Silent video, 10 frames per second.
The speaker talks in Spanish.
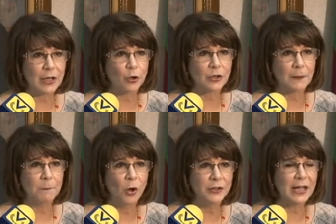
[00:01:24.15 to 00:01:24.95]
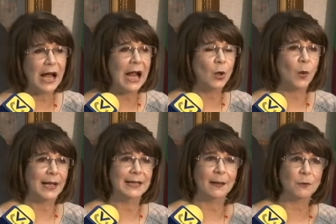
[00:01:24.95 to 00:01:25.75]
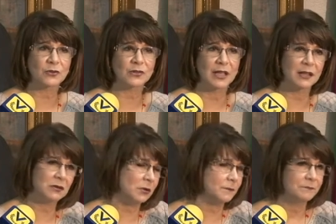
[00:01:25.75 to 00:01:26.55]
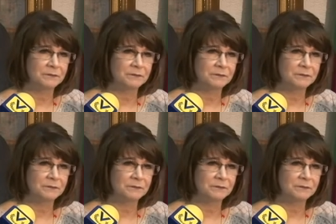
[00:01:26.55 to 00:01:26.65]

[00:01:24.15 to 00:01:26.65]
que corresponden al 40%